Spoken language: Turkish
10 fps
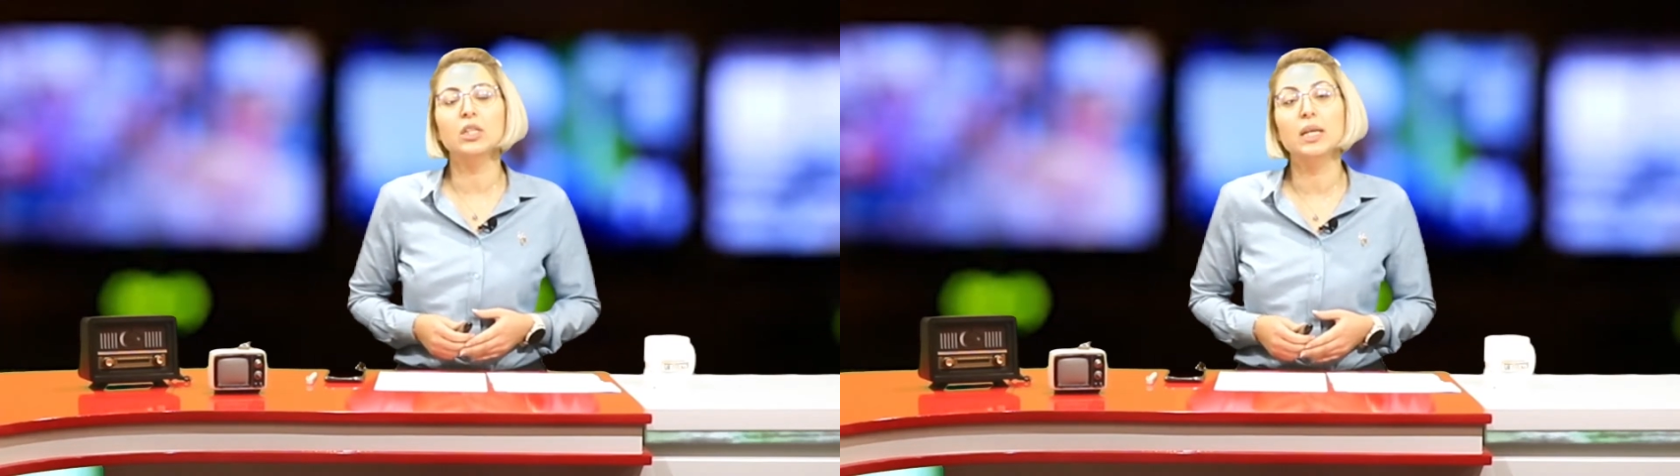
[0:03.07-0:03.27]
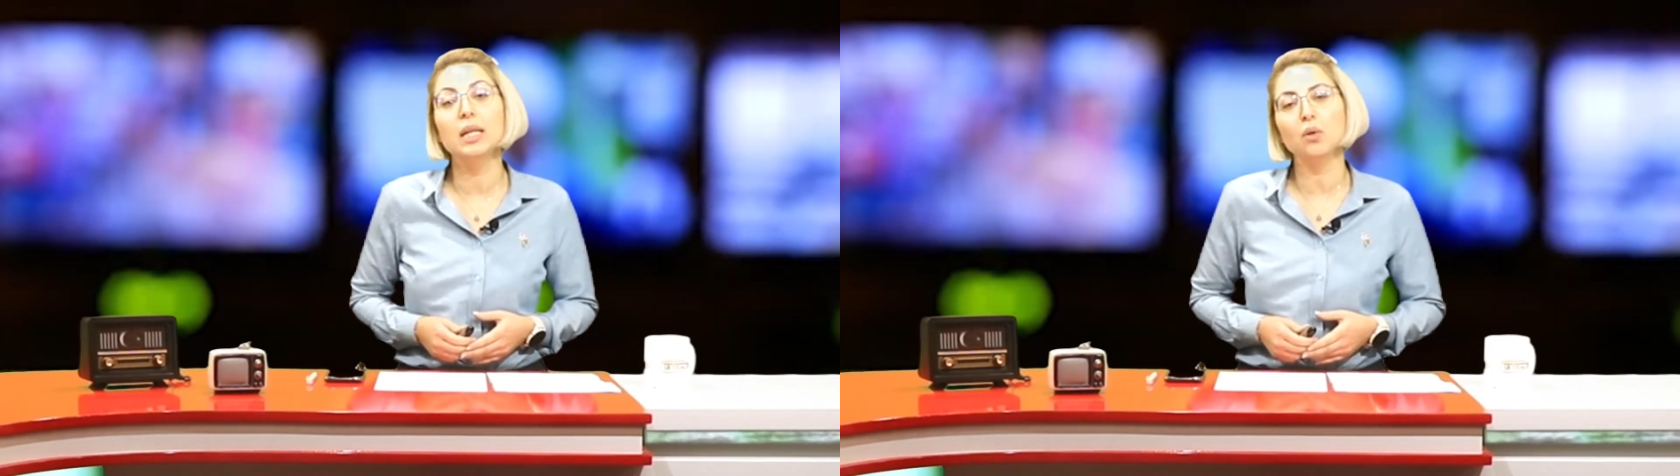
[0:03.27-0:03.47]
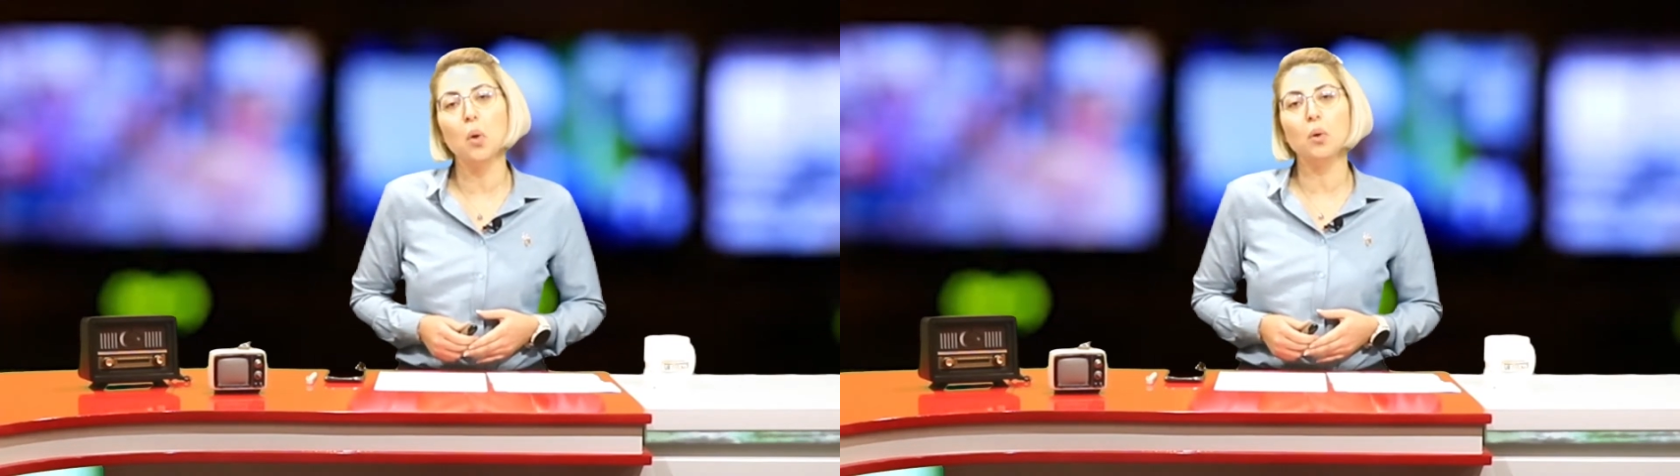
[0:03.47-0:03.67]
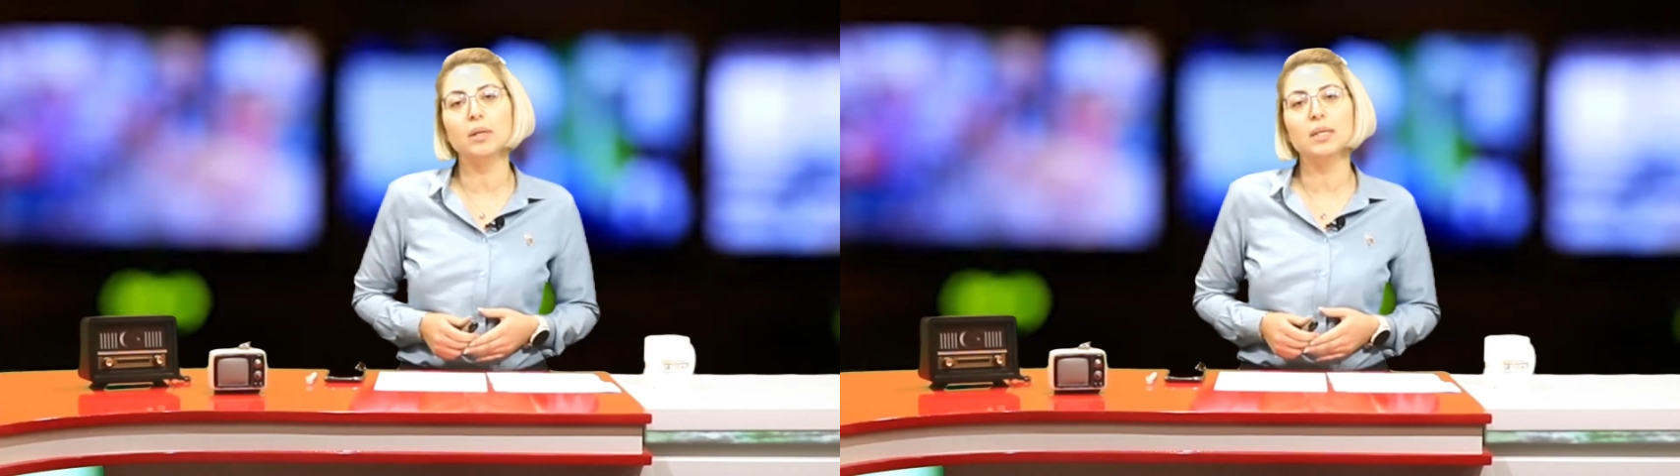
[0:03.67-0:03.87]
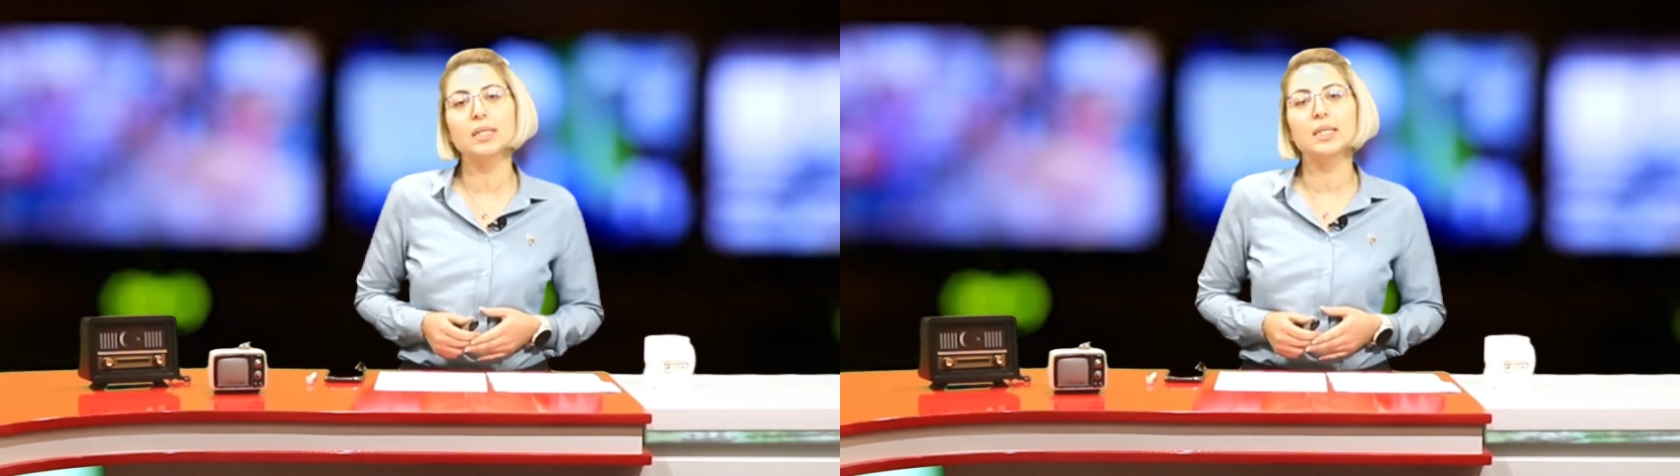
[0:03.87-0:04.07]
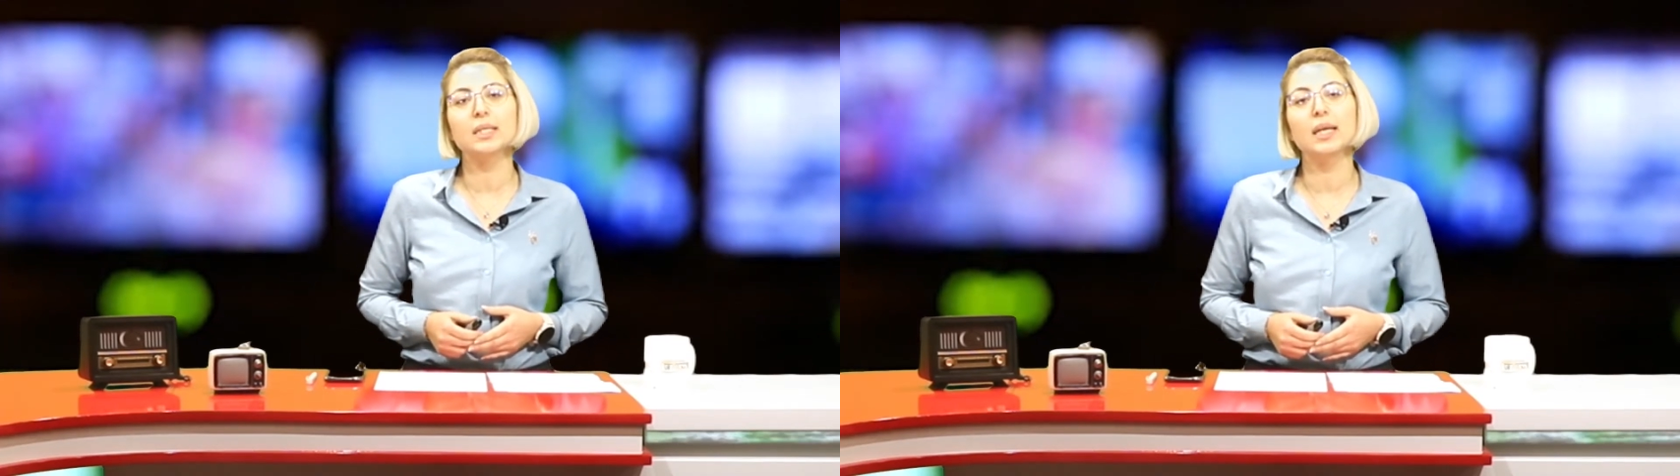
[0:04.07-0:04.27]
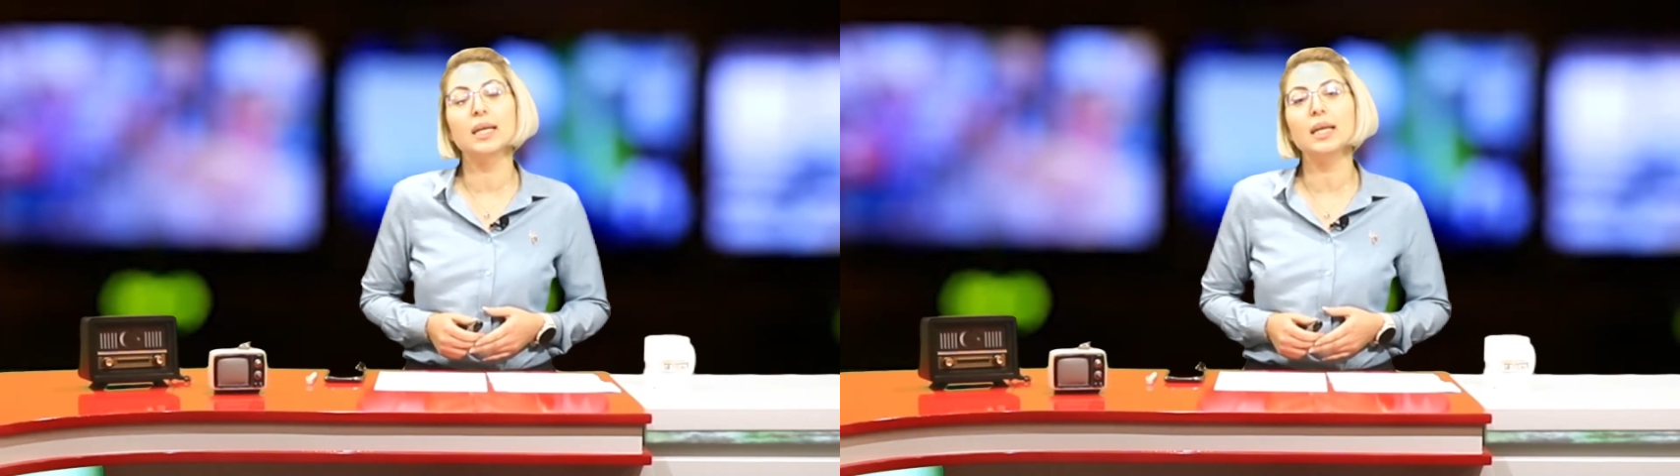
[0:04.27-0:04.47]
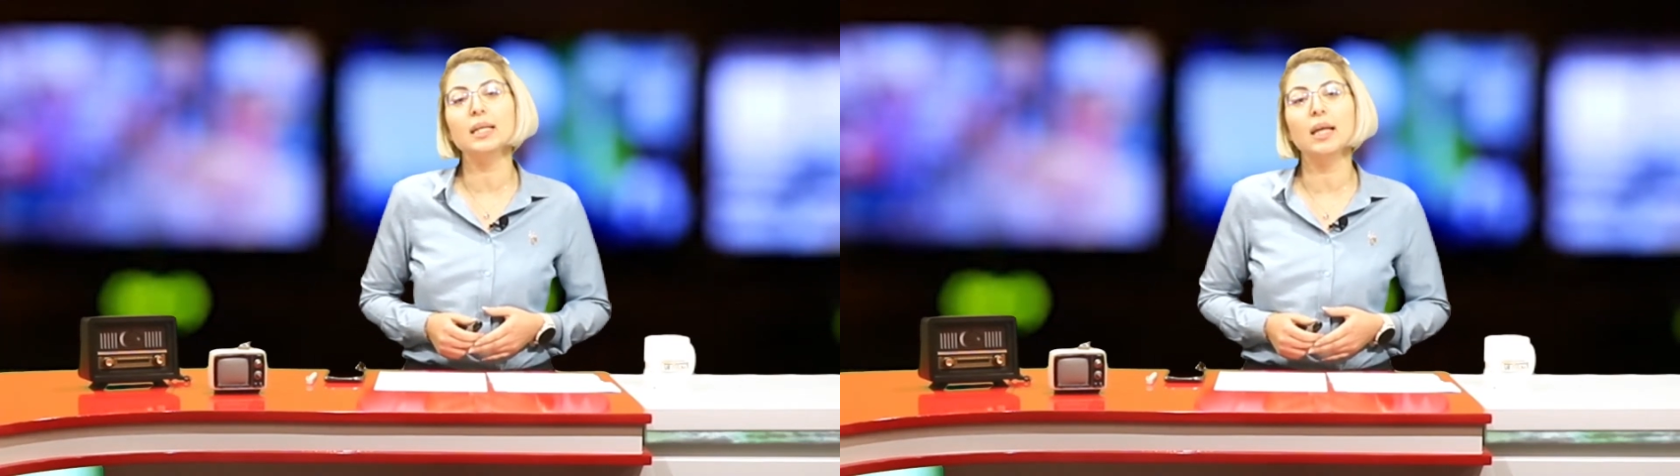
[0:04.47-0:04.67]
İl Kongresi'nde
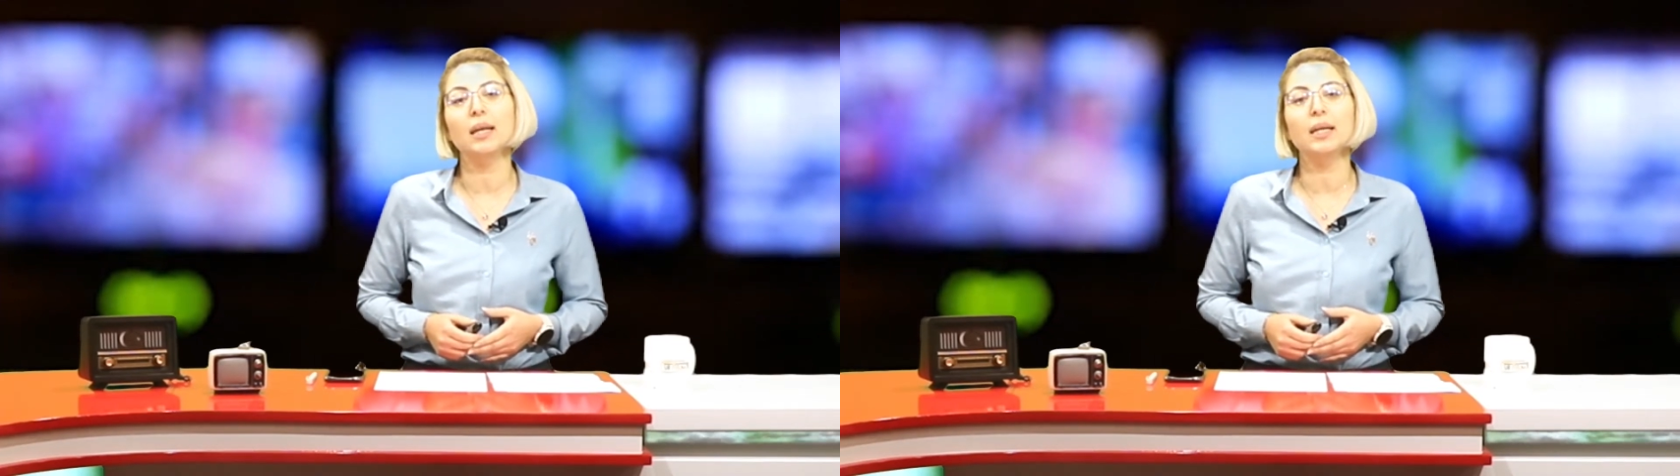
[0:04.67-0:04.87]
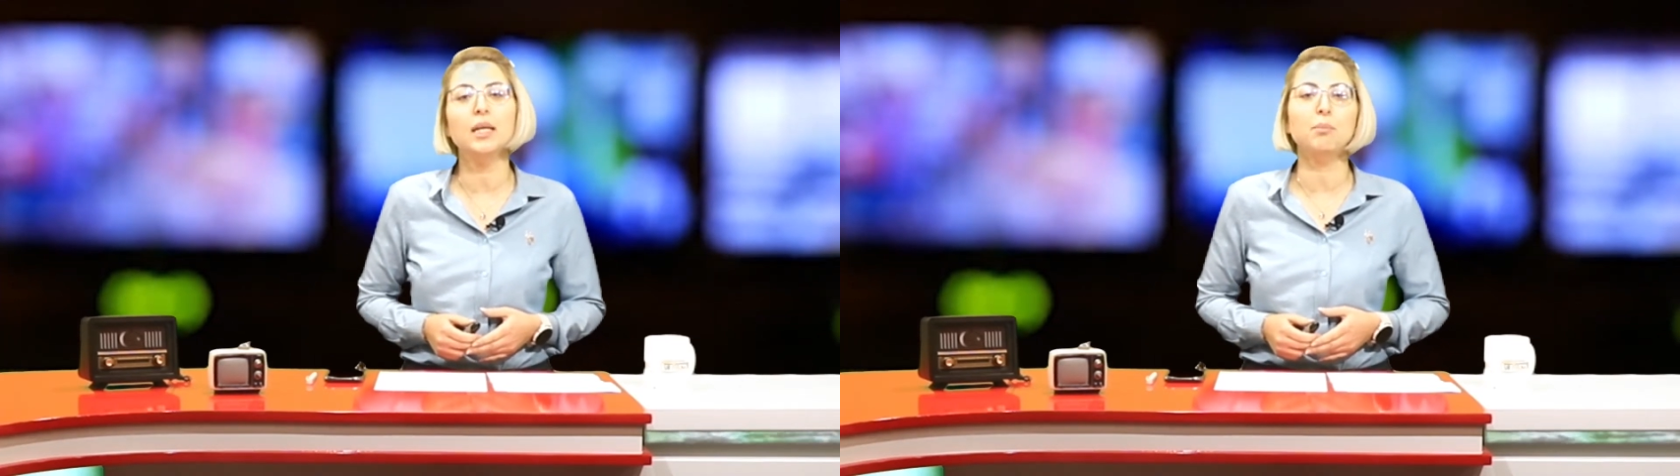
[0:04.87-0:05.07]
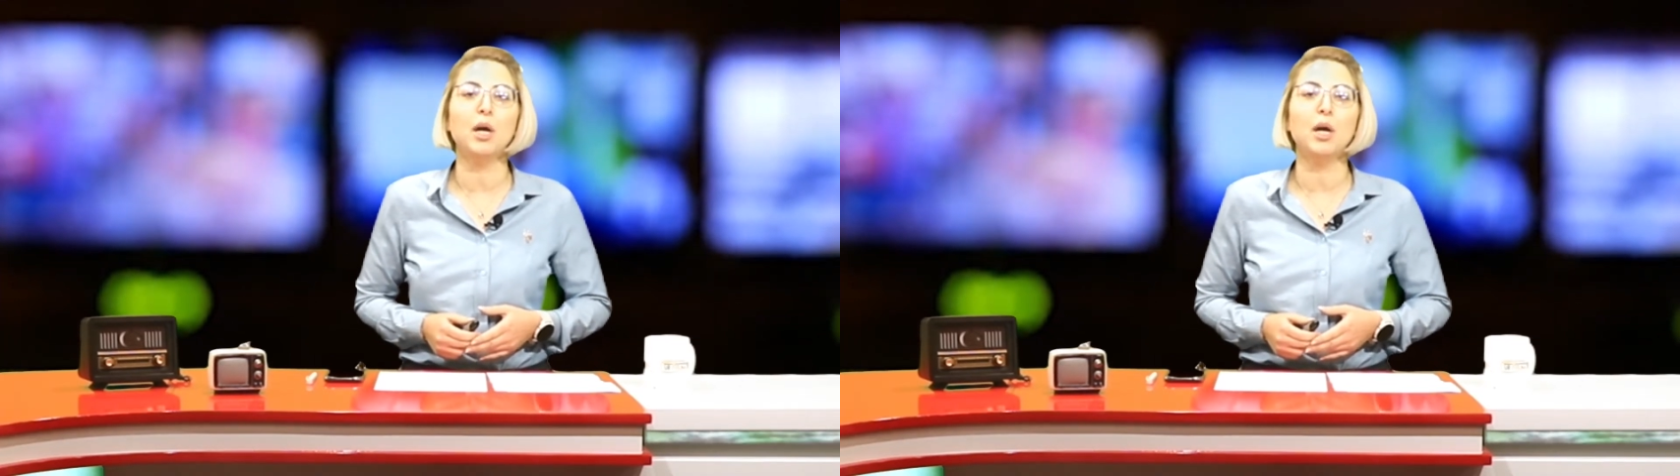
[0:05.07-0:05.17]
yeniden il